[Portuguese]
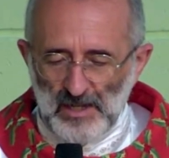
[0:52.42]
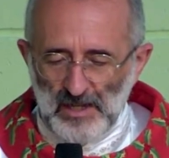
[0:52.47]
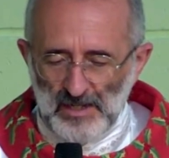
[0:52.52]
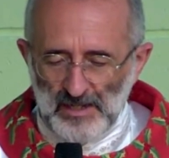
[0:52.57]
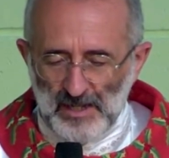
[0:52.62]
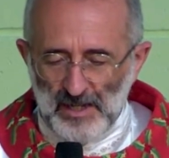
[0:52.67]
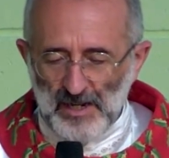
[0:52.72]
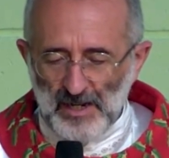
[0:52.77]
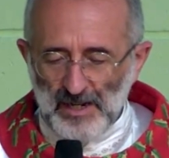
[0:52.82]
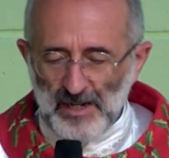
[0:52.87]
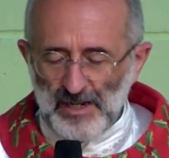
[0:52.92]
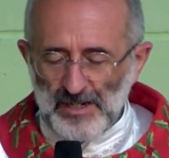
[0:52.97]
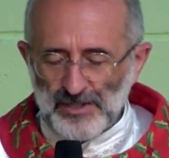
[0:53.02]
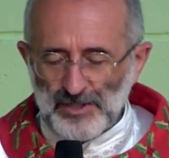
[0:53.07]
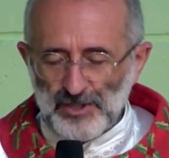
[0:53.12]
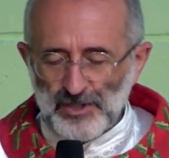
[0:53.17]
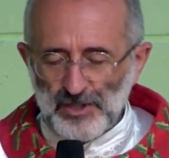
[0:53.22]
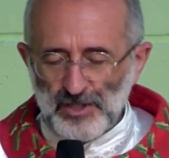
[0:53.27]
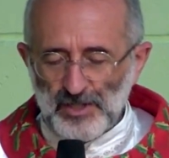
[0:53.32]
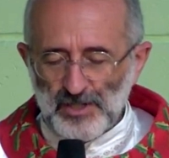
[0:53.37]
que naqueles
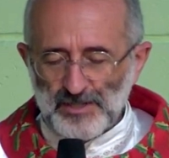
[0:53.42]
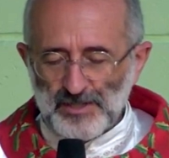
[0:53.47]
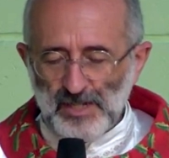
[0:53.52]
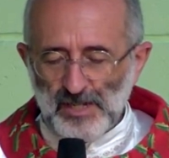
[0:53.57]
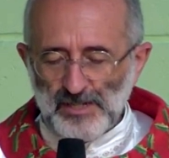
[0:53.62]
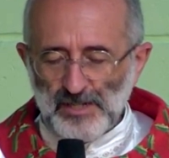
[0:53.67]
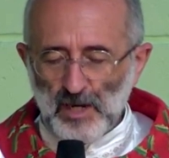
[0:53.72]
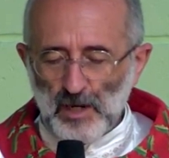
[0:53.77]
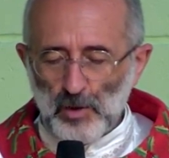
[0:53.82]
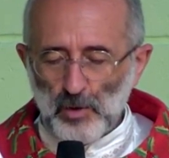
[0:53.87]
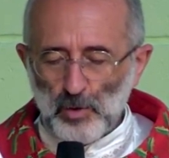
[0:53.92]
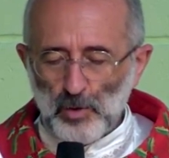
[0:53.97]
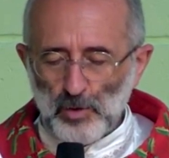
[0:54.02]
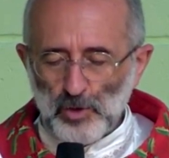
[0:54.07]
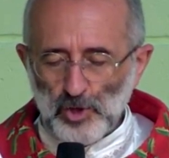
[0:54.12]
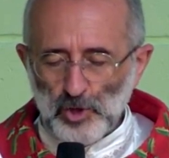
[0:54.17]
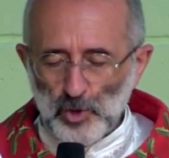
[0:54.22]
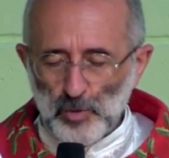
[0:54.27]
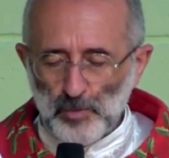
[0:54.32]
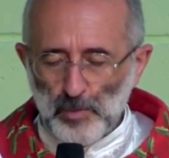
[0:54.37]
dias César
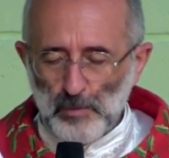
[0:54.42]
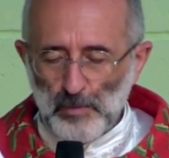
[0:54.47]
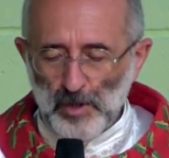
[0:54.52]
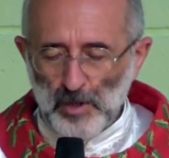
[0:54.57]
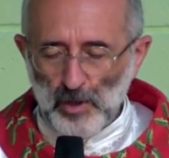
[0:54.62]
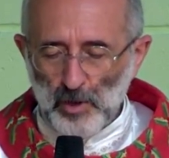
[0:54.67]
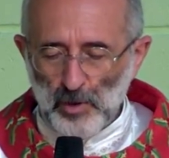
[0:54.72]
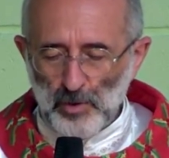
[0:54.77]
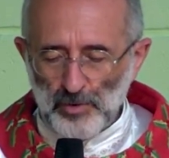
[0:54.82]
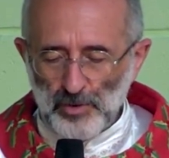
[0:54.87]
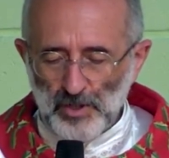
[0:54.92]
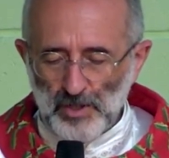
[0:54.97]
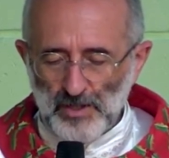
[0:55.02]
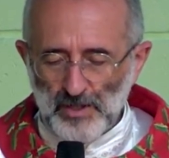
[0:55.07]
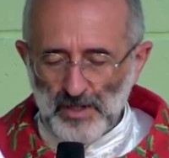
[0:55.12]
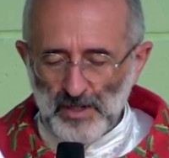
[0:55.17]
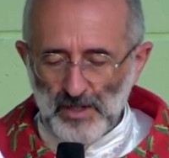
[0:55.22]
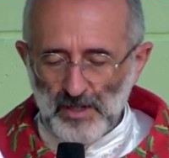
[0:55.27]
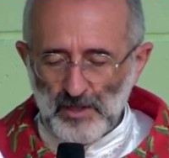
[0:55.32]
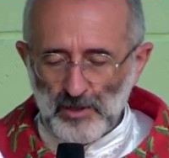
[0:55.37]
Augusto publicou um
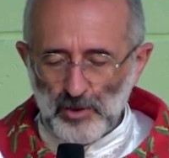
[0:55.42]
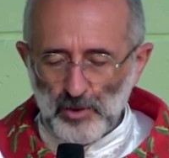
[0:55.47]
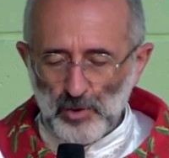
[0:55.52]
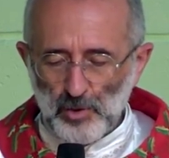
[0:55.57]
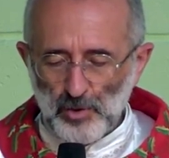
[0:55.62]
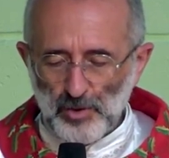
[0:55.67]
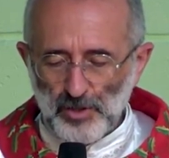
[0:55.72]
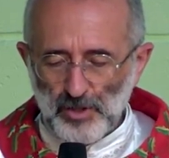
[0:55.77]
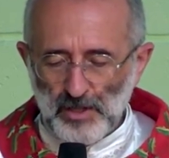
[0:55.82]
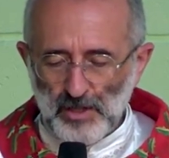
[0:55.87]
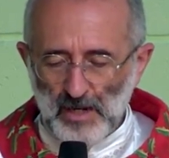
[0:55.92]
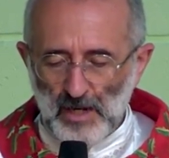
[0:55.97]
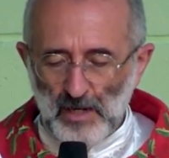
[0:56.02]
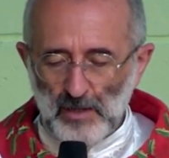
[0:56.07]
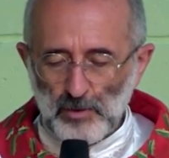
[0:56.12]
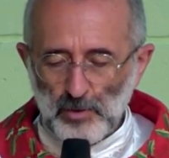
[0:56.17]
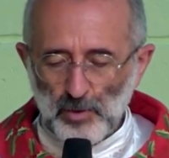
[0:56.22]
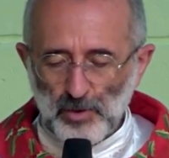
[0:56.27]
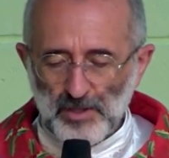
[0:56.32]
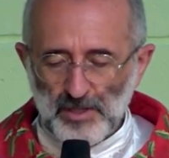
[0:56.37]
decreto
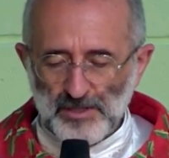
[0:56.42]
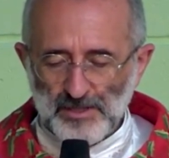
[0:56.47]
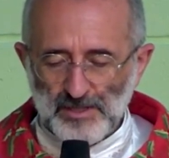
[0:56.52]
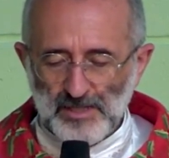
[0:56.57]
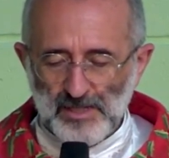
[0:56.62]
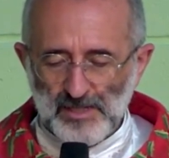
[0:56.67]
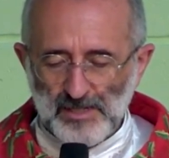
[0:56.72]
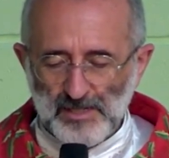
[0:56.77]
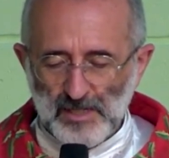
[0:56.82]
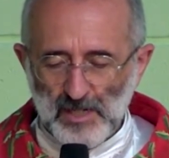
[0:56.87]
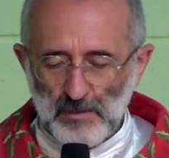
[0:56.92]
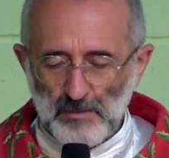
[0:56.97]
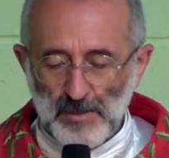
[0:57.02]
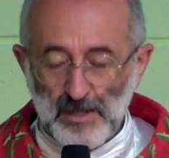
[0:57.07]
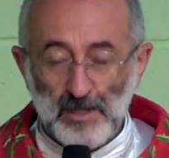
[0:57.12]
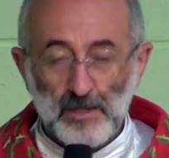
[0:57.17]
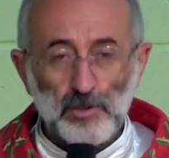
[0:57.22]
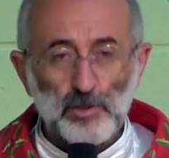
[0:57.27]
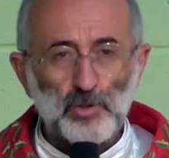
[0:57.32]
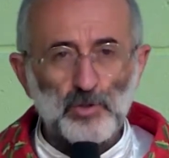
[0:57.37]
ordenando o
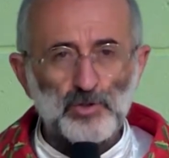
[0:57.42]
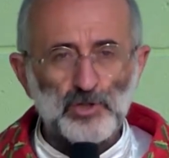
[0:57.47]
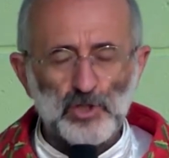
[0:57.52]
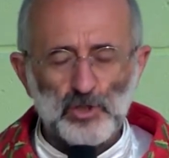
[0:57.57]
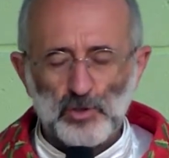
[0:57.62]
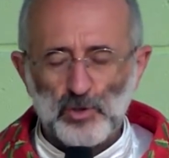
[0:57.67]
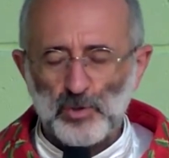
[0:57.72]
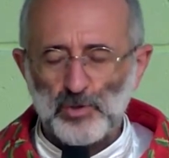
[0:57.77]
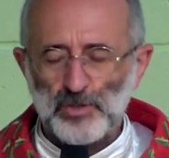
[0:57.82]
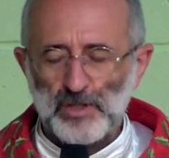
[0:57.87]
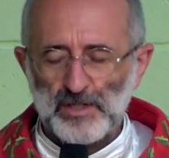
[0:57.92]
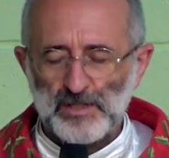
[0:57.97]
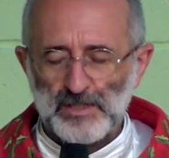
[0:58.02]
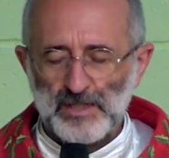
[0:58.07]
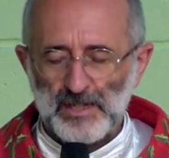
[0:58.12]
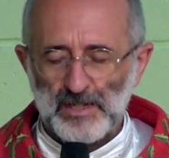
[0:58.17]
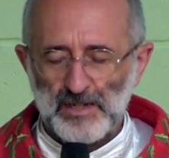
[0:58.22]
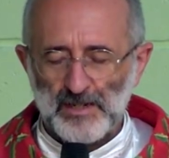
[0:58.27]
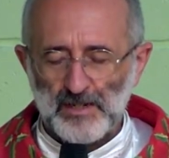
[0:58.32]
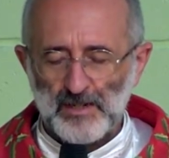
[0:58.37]
recenseamento de toda a
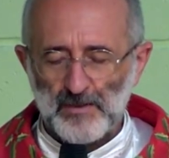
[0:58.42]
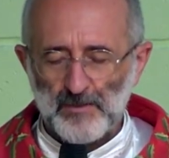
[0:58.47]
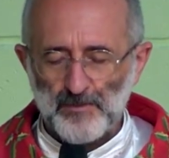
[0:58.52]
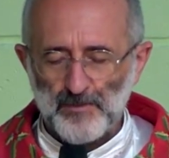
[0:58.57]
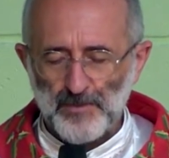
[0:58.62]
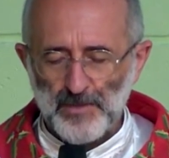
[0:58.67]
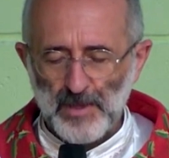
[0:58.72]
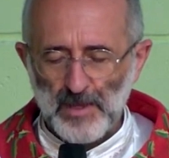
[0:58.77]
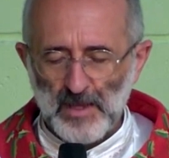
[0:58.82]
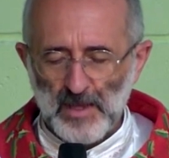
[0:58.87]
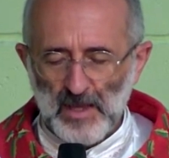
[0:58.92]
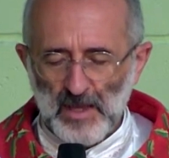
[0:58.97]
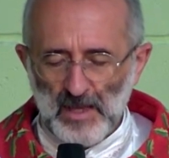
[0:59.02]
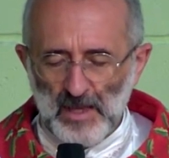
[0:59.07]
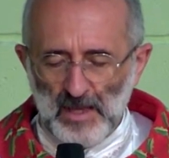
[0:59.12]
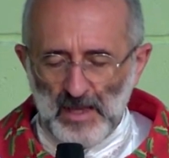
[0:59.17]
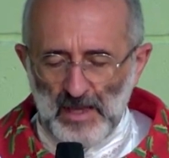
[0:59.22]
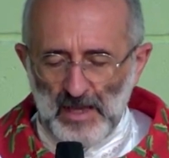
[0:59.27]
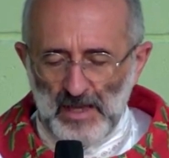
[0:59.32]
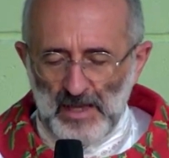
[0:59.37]
terra.
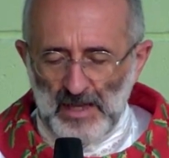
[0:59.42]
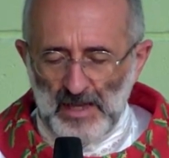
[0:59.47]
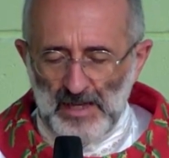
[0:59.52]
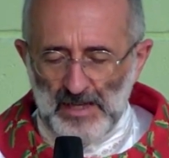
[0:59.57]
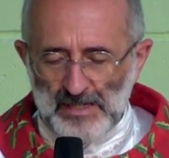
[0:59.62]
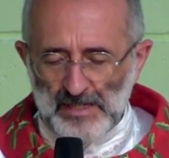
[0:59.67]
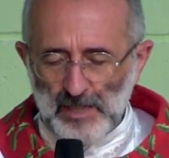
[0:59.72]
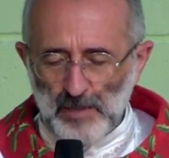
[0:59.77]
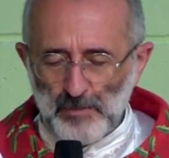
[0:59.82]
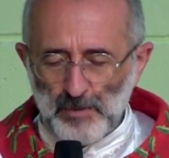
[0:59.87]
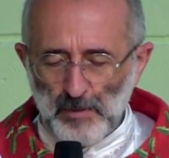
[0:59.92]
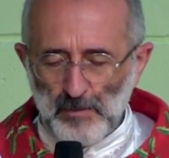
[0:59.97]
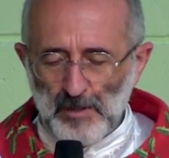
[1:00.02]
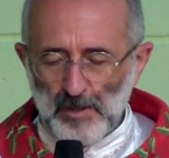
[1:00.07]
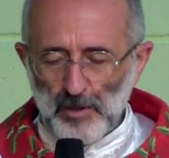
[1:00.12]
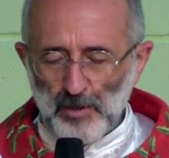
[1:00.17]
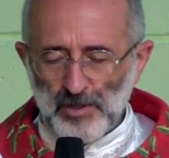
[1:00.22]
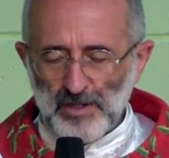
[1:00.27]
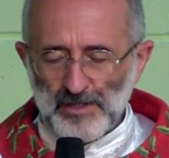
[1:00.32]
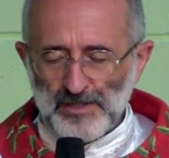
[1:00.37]
Este
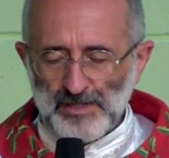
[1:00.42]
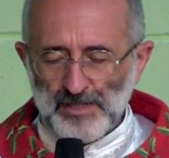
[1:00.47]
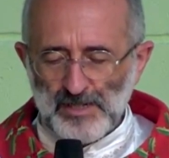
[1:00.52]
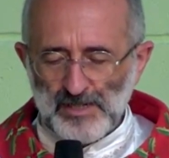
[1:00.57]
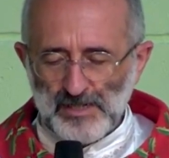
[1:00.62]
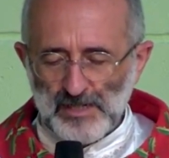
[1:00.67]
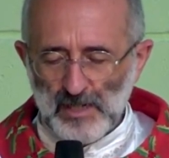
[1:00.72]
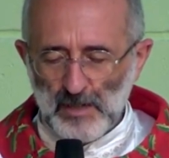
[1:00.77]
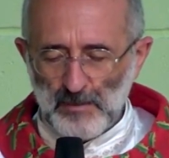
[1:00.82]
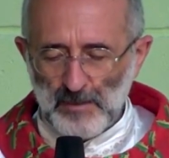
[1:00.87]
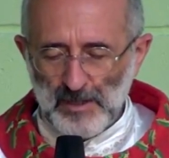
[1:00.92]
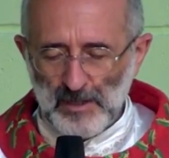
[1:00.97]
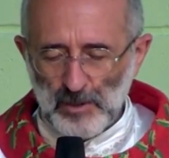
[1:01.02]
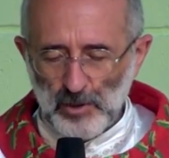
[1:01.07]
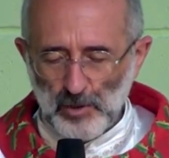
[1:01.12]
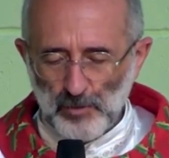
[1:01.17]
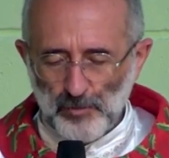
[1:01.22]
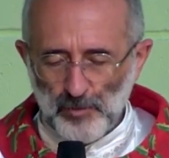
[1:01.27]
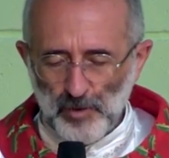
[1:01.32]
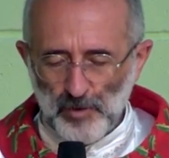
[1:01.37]
primeiro
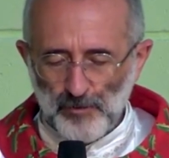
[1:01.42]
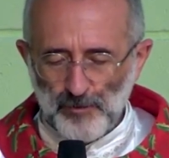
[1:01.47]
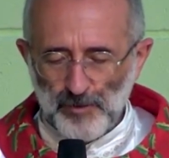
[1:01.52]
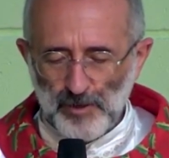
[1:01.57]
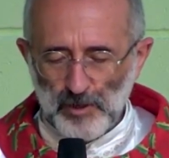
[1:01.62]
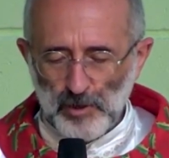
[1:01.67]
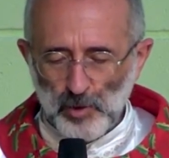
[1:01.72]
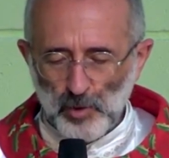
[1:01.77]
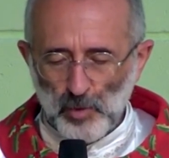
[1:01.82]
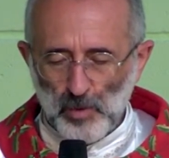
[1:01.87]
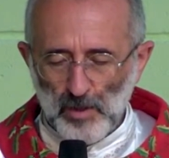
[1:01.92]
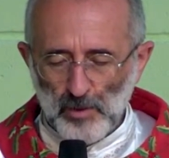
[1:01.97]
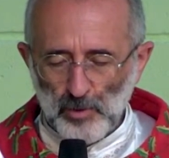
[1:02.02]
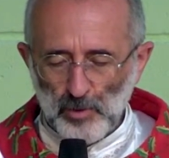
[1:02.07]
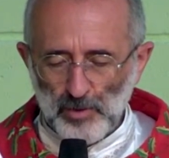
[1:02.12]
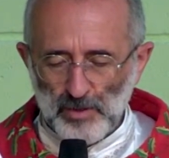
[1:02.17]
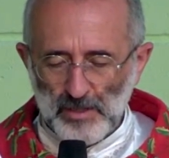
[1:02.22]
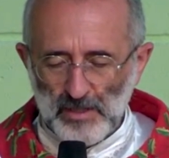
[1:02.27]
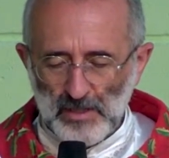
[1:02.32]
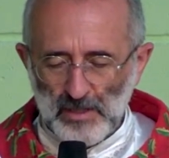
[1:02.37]
recenseamento foi feito
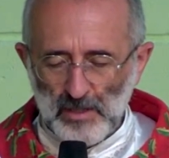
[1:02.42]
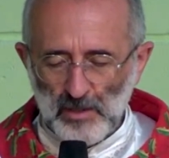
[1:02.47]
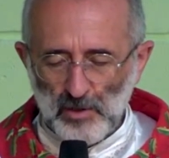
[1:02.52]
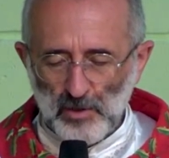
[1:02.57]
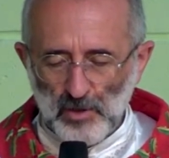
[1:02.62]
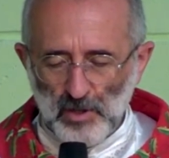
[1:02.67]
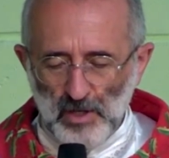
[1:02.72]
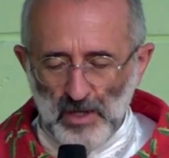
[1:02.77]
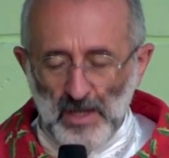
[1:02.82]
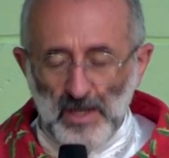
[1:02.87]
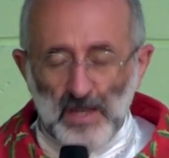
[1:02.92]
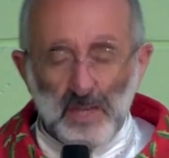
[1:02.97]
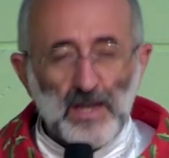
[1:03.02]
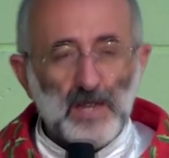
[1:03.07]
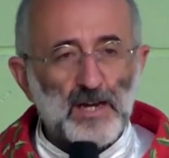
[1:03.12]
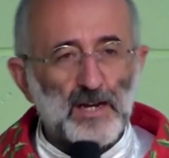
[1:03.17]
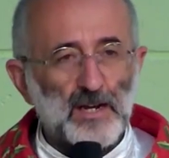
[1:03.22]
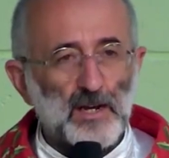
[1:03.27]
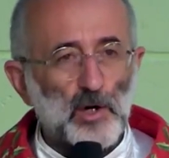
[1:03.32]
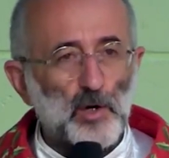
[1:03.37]
quando Quirino
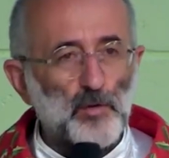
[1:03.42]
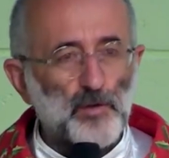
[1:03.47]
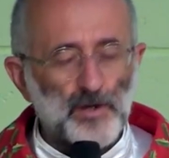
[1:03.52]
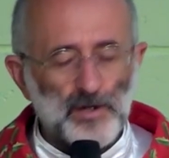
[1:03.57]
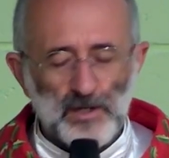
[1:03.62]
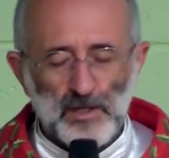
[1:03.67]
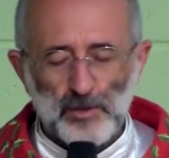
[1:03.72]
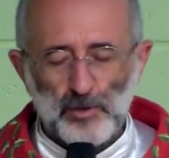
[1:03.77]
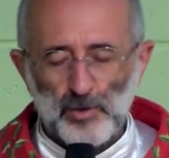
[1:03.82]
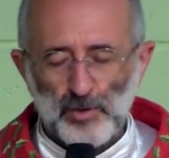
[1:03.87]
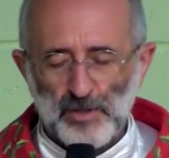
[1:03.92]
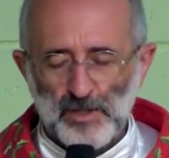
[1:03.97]
era governador